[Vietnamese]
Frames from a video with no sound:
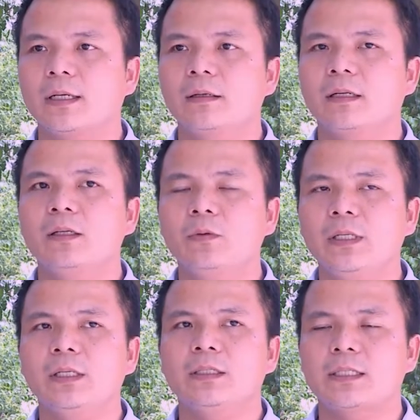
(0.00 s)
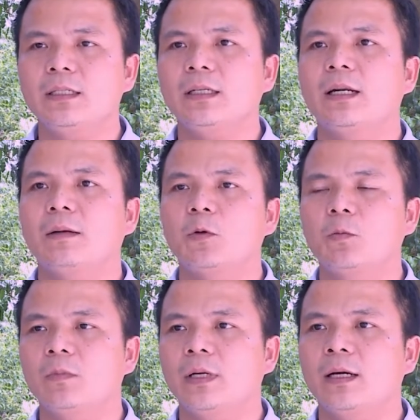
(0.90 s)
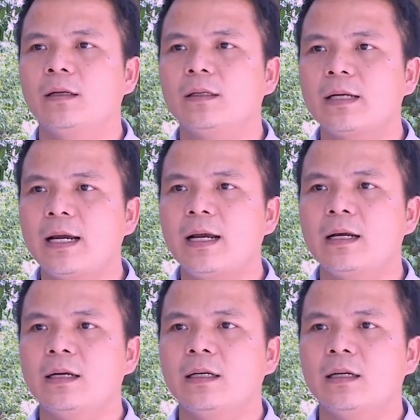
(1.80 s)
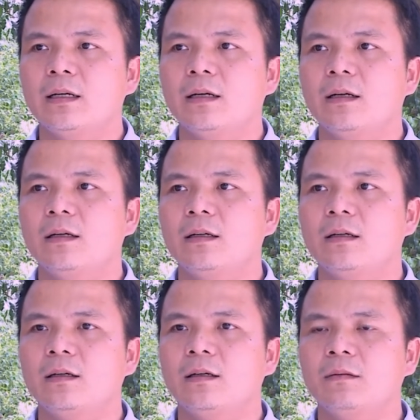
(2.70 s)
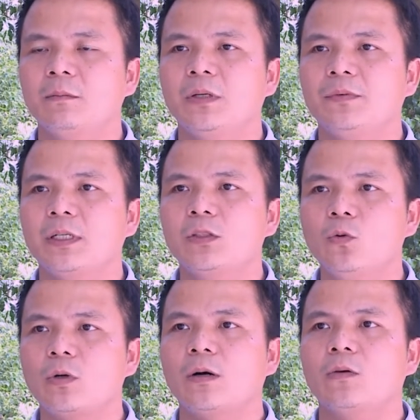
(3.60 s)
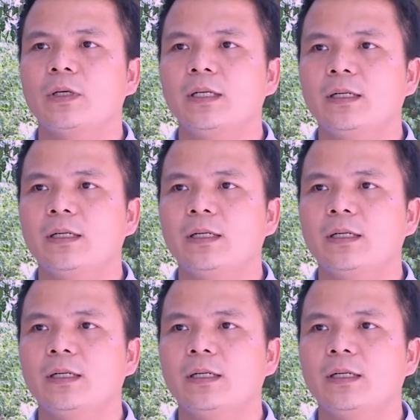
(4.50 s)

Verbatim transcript: Đặc biệt lưu ý tránh cái lạm dụng là nước đá, Ờ, bởi vì cái nhu cầu khi